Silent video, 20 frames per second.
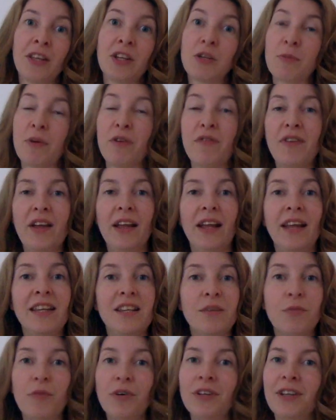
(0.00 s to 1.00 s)
Je préfère
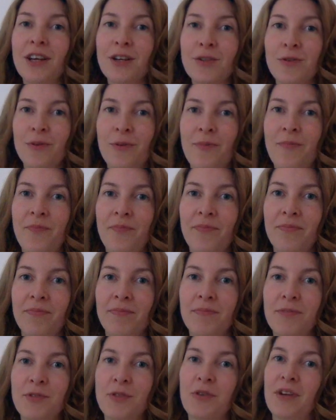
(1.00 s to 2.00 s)
gagner moins d'argent
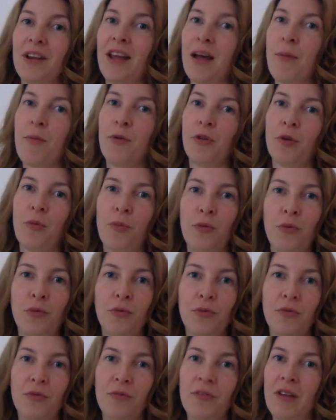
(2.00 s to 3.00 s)
parce que clairement
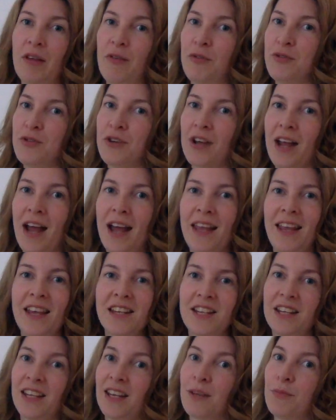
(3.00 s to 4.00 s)
dans ma future carrière,
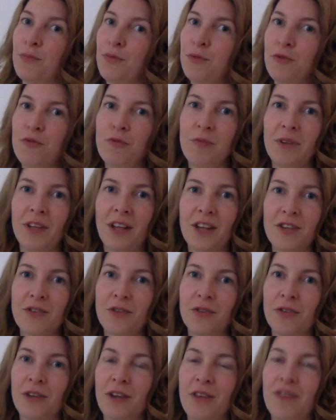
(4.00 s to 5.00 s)
je gagnerai beaucoup moins d'argent
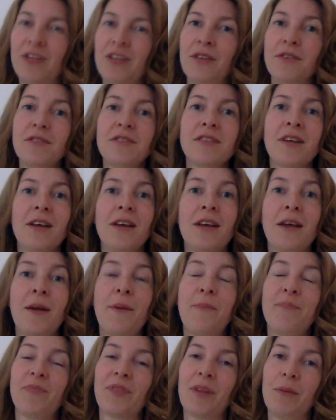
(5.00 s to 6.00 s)
que dans la finance,
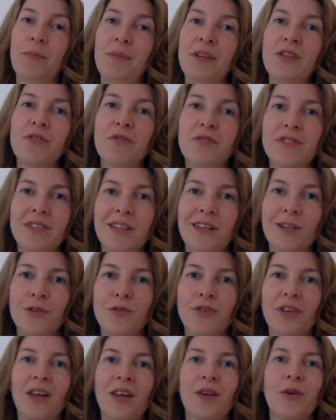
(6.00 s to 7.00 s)
mais je sais que je
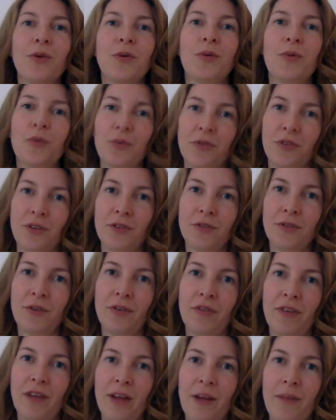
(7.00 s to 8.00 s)
serai contente de le
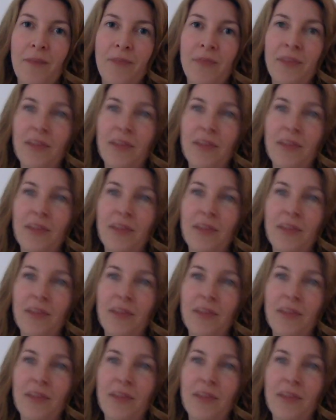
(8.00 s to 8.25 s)
faire.